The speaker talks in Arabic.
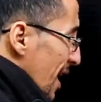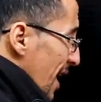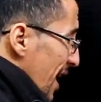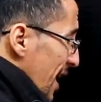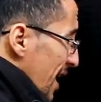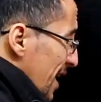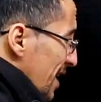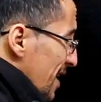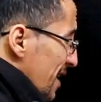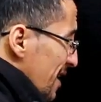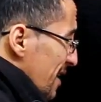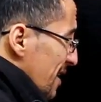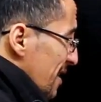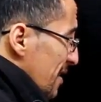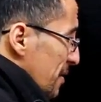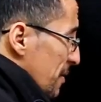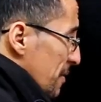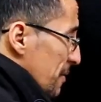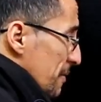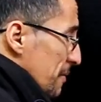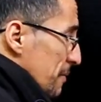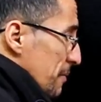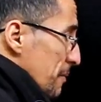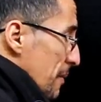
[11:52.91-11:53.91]
ان
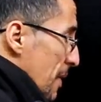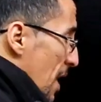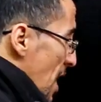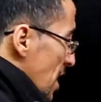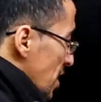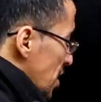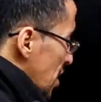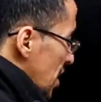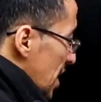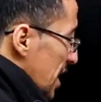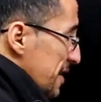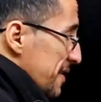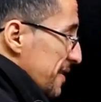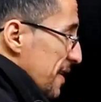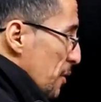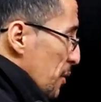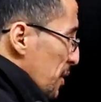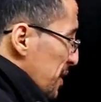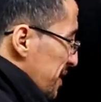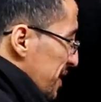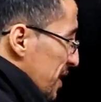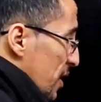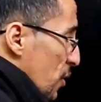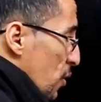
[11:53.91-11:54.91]
ماشي
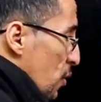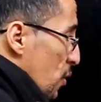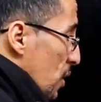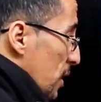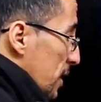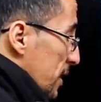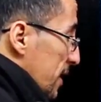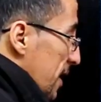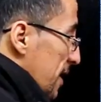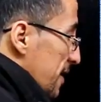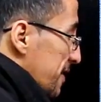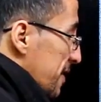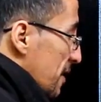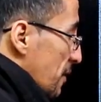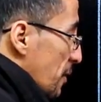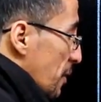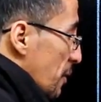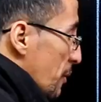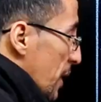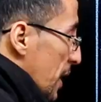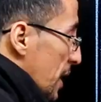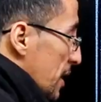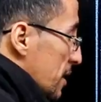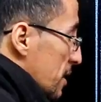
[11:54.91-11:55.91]
كيساوي زيرو
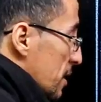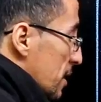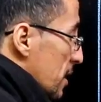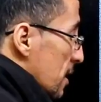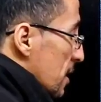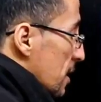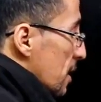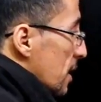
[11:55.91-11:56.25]
كيساوي واحد